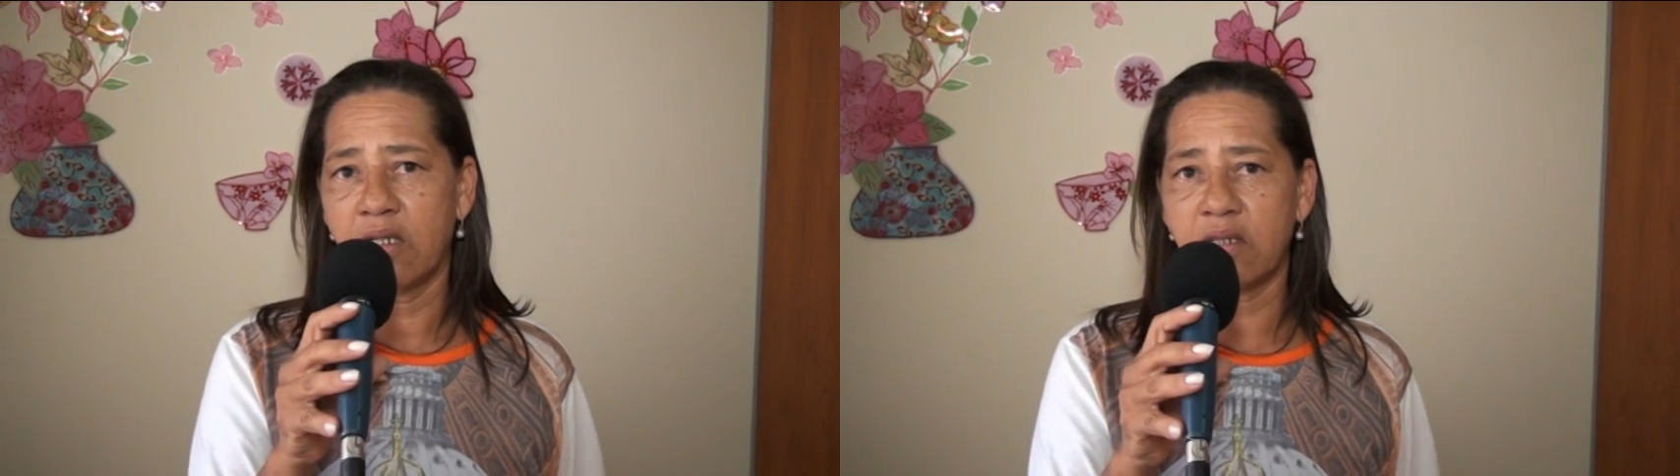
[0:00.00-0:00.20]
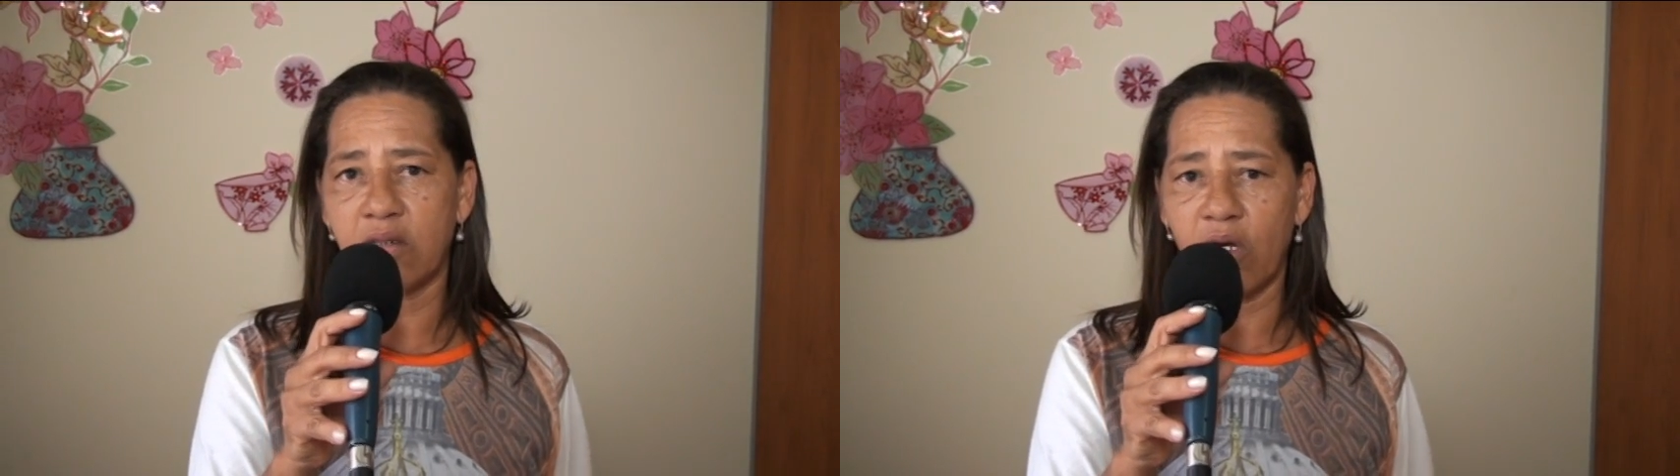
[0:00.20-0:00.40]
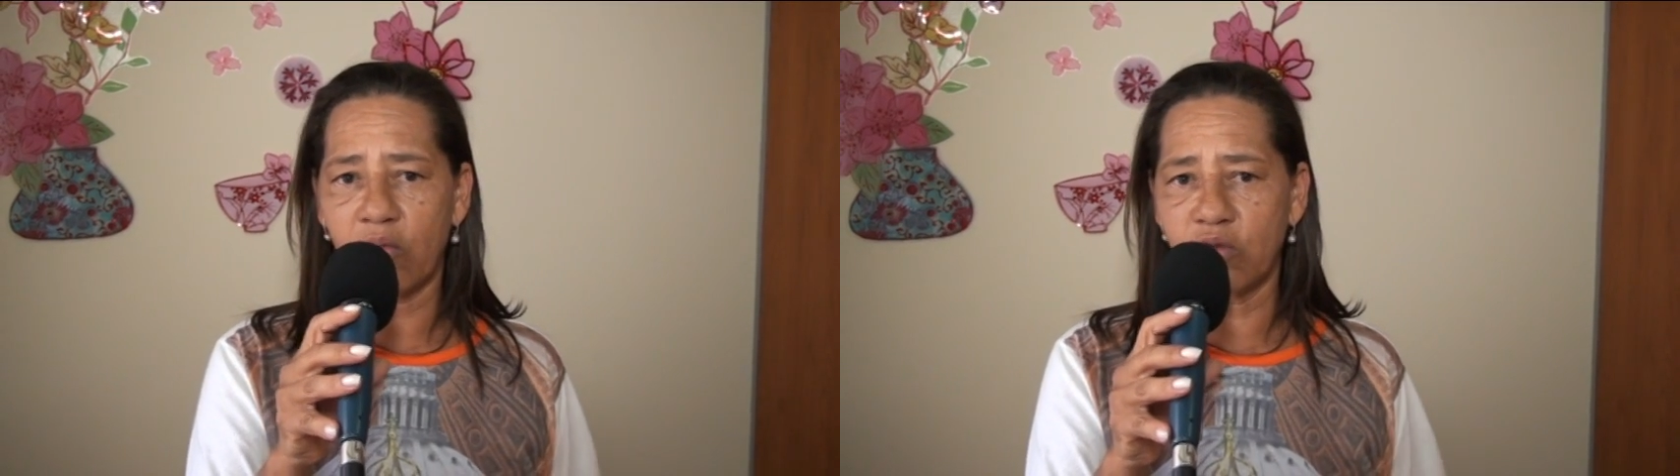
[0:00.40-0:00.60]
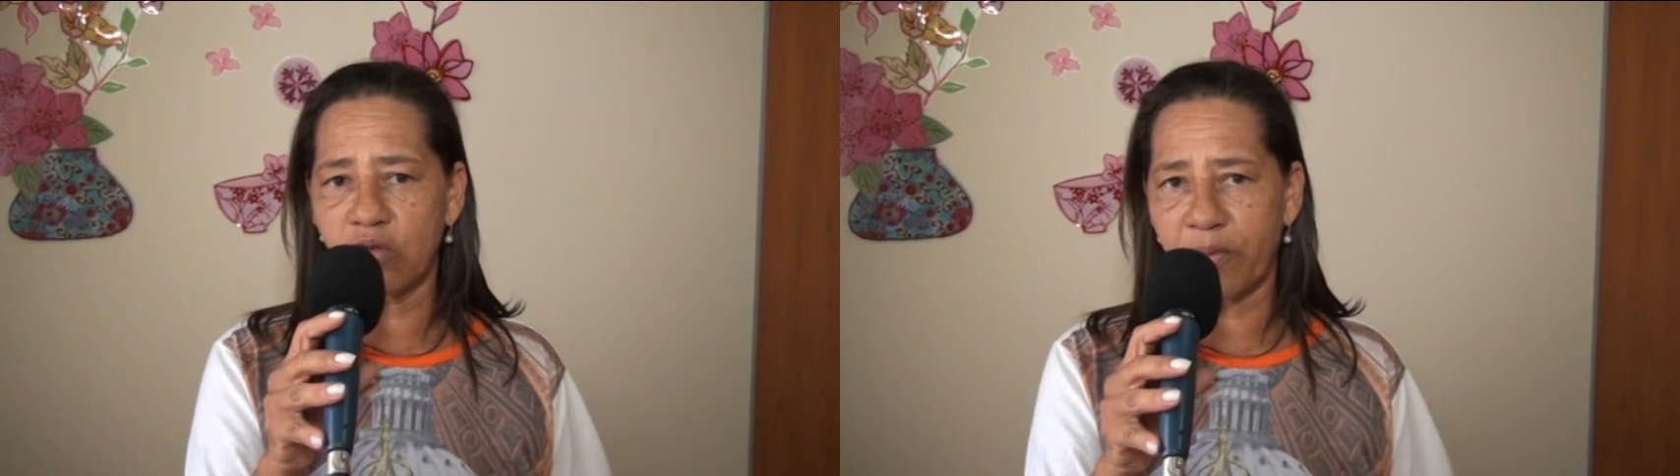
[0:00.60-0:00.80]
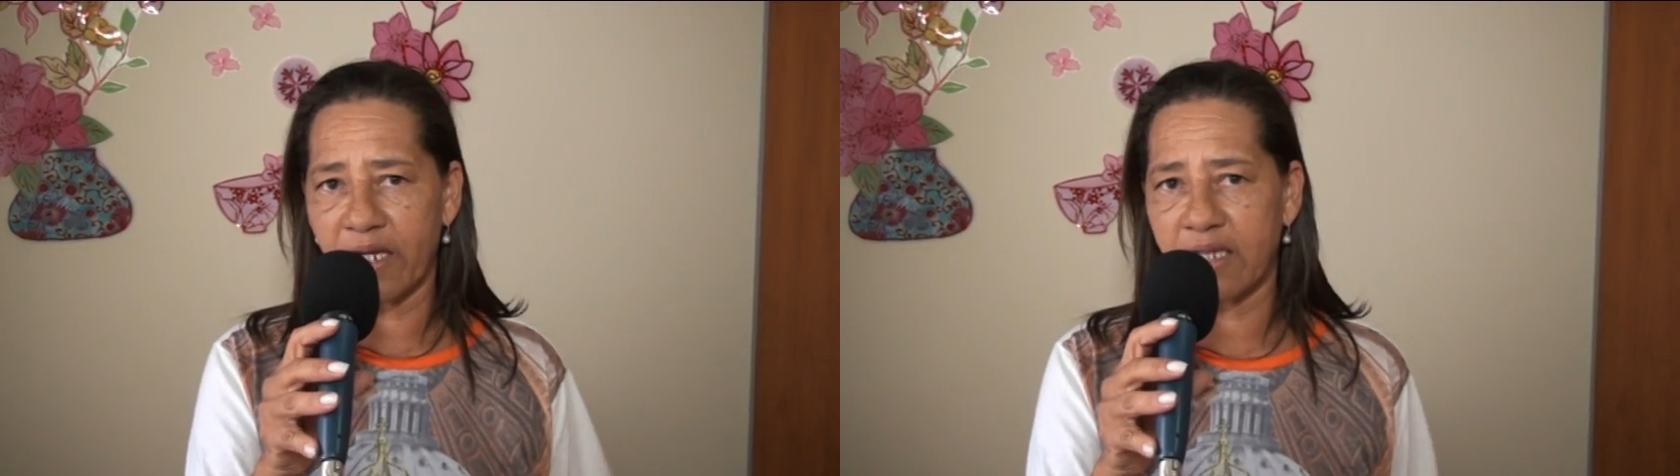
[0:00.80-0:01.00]
Então é com
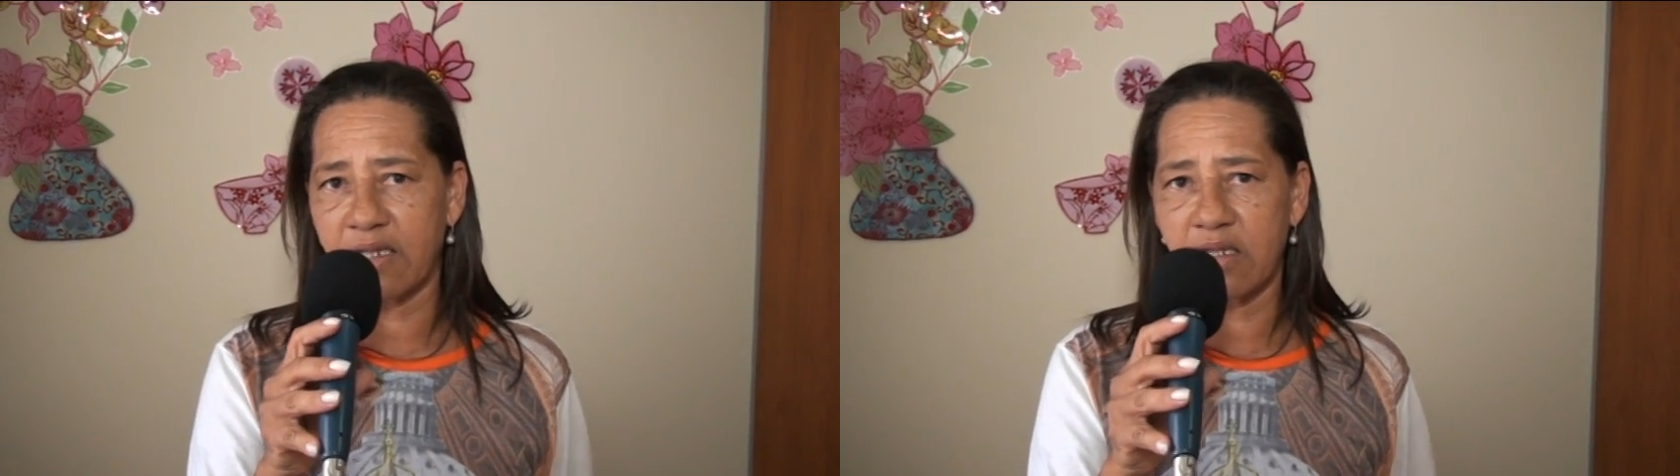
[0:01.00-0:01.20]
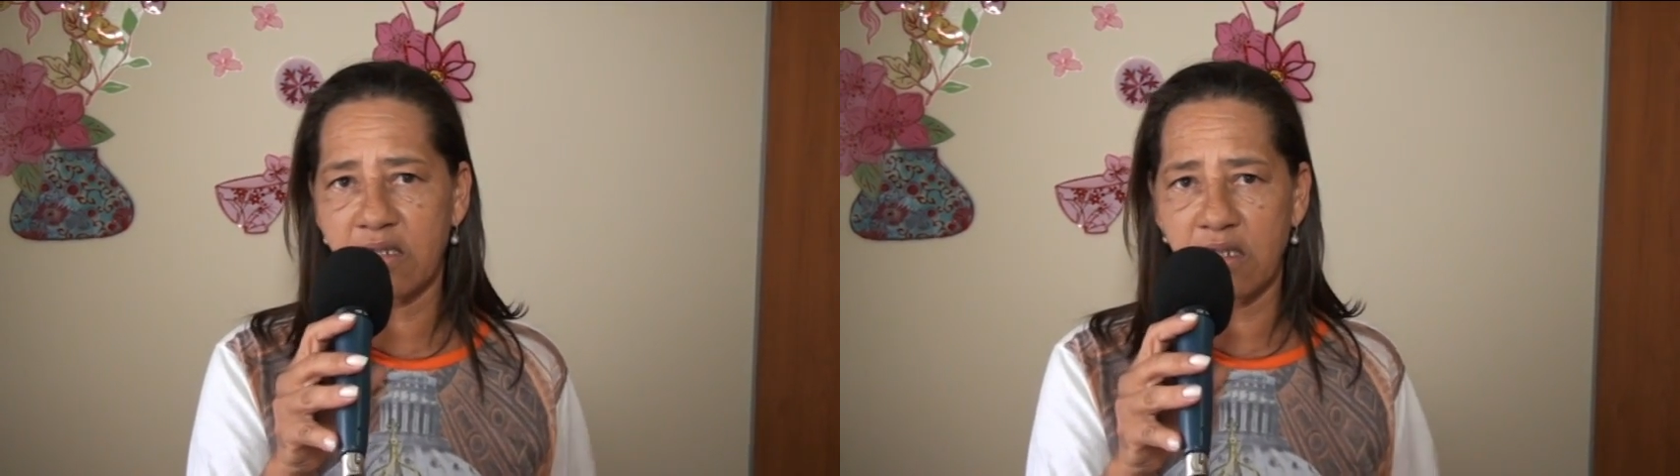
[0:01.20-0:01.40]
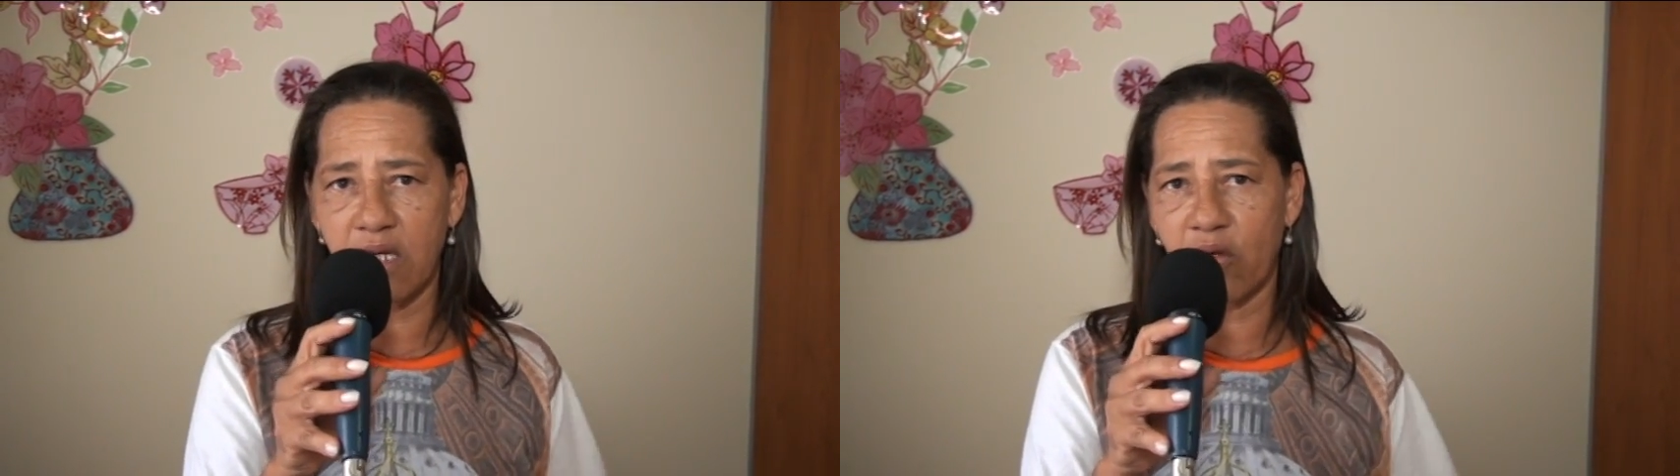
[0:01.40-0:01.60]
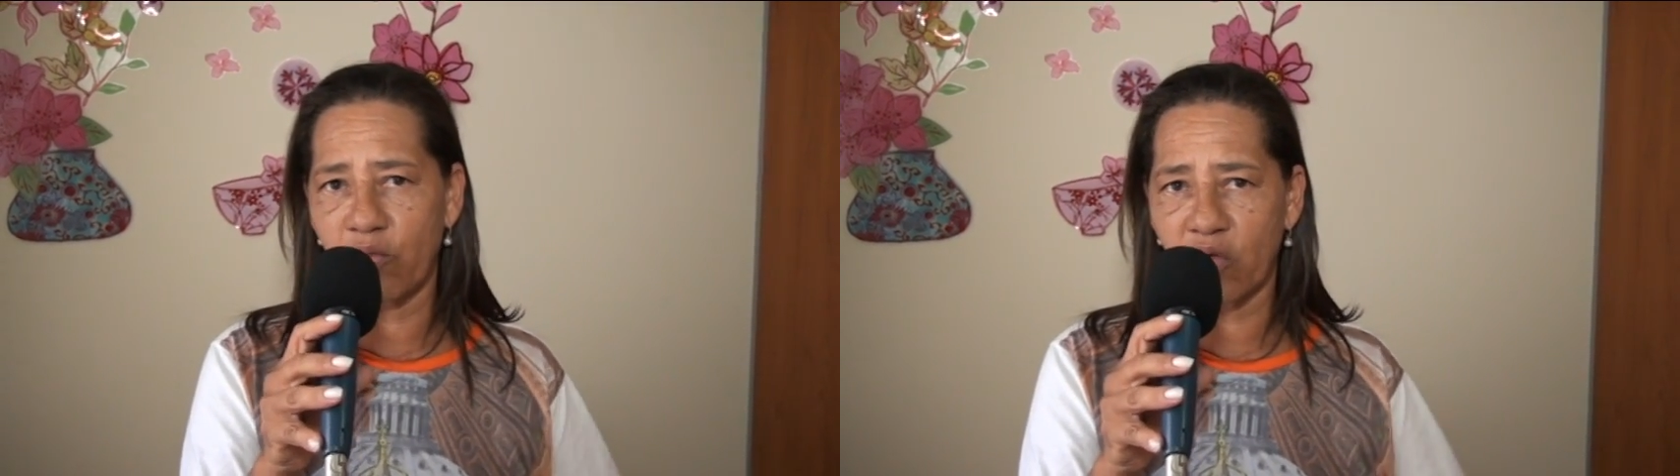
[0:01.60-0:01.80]
muito prazer que eu,